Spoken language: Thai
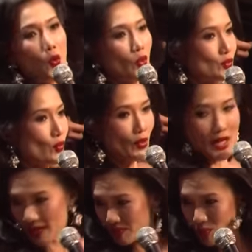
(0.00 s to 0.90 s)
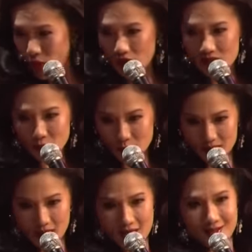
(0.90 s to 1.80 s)
เป็นพี่ดีนี่เราประทับใจ
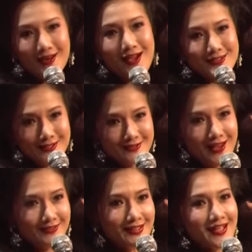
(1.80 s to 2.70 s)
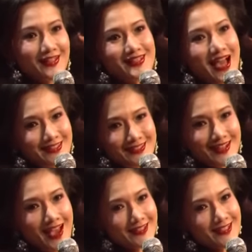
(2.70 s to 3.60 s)
ในการแสดงละครเวที
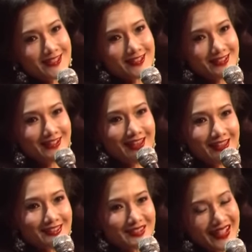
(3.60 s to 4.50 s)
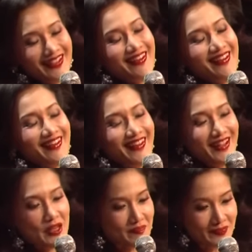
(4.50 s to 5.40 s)
และไม่ว่าในการแล้วมัน
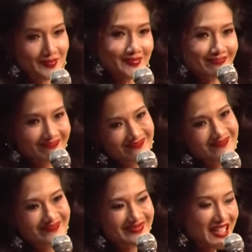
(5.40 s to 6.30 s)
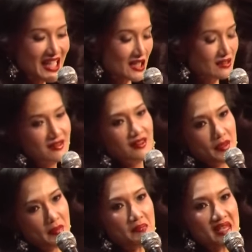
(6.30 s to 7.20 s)
มีเรื่องราวในข
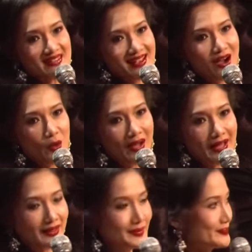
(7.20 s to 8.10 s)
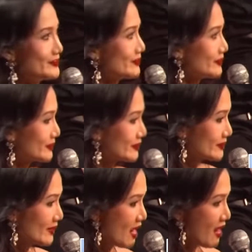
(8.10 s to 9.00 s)
องโชว์ครั้งนี้มันมีเรื่องราวเกี่ย
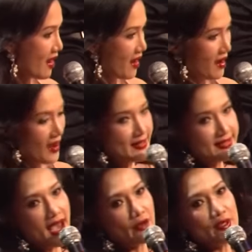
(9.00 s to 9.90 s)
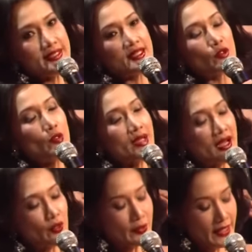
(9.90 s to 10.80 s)
วกับเพศสภาพ และมีเรื่องราว
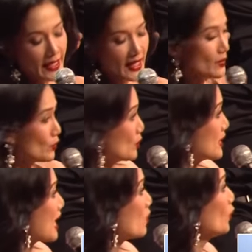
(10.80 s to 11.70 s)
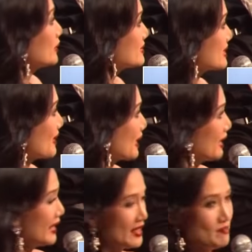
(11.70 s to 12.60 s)
เกี่ยวกับตัวเดย์ชีวิตของเดย์คือชี
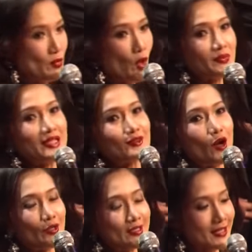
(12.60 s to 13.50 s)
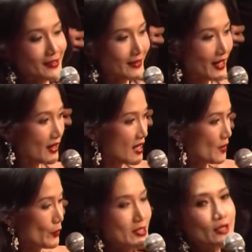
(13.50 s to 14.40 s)
วิตในการโชว์และชีวิตที่มา